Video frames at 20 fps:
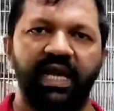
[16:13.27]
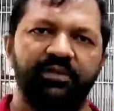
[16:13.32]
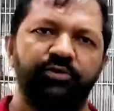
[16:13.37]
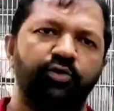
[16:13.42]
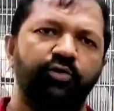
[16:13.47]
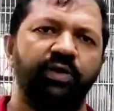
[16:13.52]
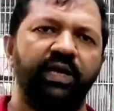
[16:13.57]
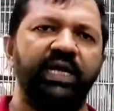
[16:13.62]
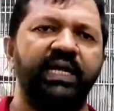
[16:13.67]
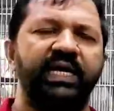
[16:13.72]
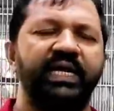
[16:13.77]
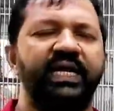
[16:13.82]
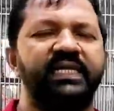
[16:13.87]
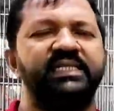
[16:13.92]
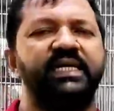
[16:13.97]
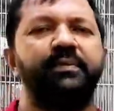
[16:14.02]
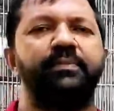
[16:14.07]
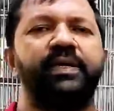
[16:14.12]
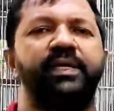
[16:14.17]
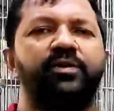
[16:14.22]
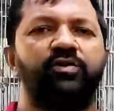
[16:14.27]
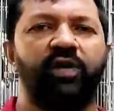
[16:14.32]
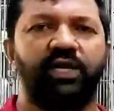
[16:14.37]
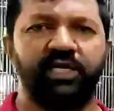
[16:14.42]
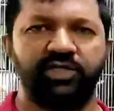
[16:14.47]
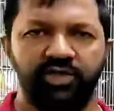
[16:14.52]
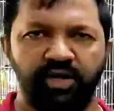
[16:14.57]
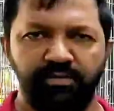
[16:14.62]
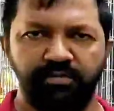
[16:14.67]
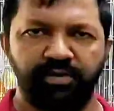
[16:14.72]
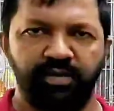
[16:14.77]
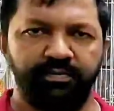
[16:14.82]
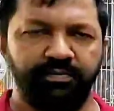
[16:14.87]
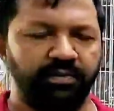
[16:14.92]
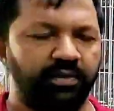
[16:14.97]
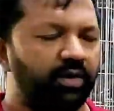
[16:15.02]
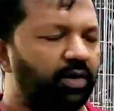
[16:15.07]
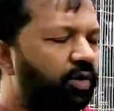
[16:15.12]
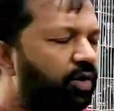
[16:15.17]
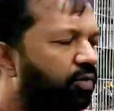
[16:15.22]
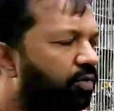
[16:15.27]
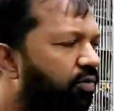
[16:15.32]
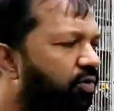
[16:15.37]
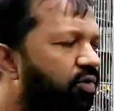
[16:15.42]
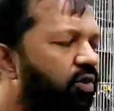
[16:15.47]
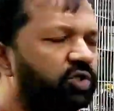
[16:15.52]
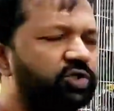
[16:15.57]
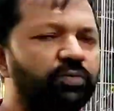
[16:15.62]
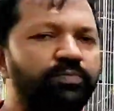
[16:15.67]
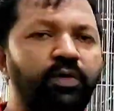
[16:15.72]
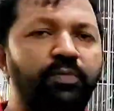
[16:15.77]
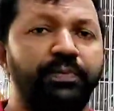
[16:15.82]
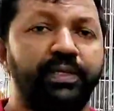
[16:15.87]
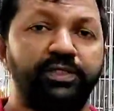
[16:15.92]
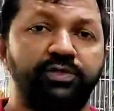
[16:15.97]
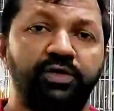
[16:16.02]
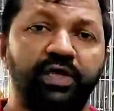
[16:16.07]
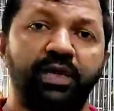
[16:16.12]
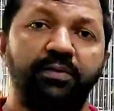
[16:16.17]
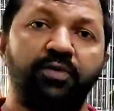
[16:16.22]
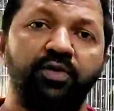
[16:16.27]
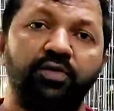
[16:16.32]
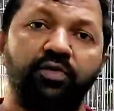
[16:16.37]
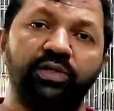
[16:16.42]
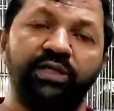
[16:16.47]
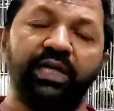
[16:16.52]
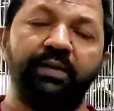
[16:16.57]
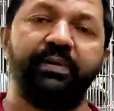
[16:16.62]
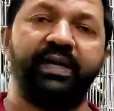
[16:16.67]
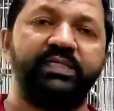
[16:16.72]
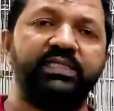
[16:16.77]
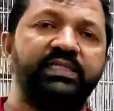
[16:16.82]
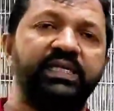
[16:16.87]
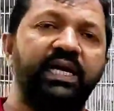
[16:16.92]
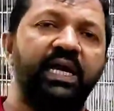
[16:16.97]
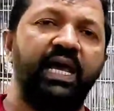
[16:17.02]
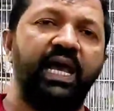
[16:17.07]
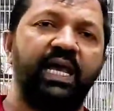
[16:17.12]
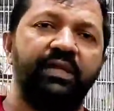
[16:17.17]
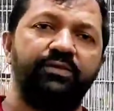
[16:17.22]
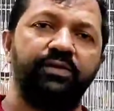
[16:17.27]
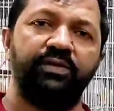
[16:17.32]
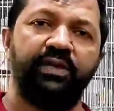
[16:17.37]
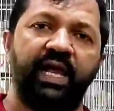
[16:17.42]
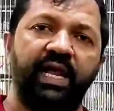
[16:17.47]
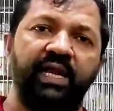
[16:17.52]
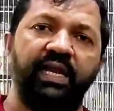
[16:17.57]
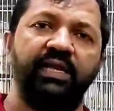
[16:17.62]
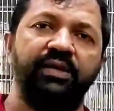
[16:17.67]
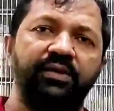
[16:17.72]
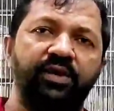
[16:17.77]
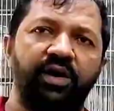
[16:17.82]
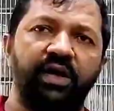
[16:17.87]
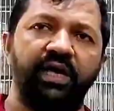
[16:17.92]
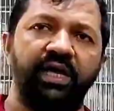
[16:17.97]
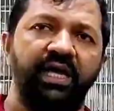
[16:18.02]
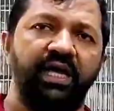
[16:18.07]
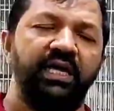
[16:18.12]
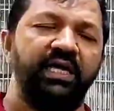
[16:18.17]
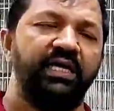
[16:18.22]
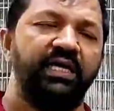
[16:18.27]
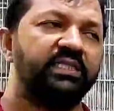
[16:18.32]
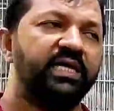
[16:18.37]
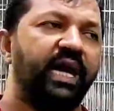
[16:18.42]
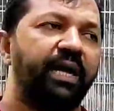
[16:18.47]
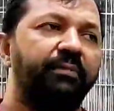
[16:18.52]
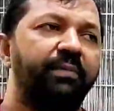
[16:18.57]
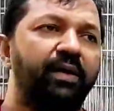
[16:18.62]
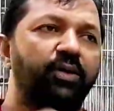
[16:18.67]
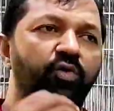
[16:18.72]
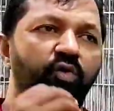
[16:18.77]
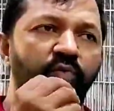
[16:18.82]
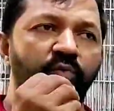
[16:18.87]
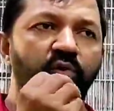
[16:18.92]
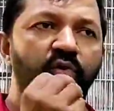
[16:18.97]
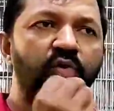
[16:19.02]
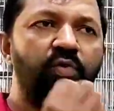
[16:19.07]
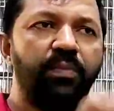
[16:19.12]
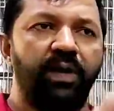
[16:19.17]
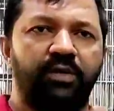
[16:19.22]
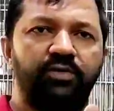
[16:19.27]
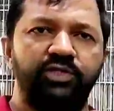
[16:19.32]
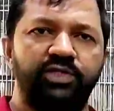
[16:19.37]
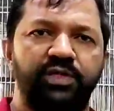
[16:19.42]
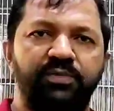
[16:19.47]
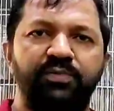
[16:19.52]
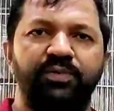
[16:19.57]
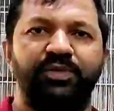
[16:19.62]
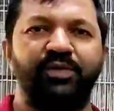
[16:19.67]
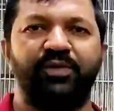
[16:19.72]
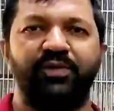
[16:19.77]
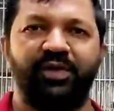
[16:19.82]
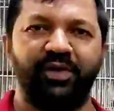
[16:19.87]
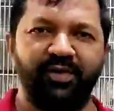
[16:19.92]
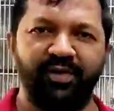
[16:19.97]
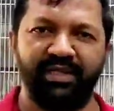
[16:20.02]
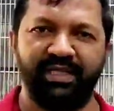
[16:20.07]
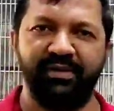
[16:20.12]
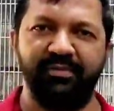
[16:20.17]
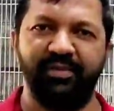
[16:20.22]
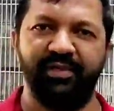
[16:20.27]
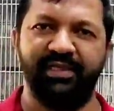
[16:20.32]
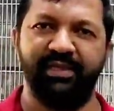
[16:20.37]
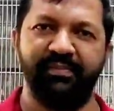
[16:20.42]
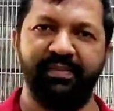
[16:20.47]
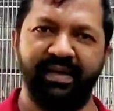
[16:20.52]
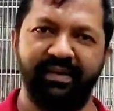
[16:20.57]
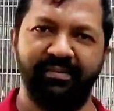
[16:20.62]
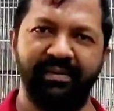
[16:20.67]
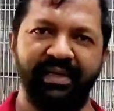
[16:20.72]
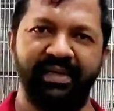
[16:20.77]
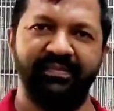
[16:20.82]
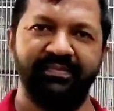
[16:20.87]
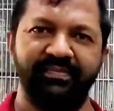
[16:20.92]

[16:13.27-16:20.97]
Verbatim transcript: এতটুকু একটা খাঁচায় ব্রিড করা সম্ভব কোনো অসম্ভব কিছু না এবং ওদের বাচ্চারা এত ট্যালেন্ট হয় যে একবার হুবহু মানুষের মতো করে কথা বলতে পারে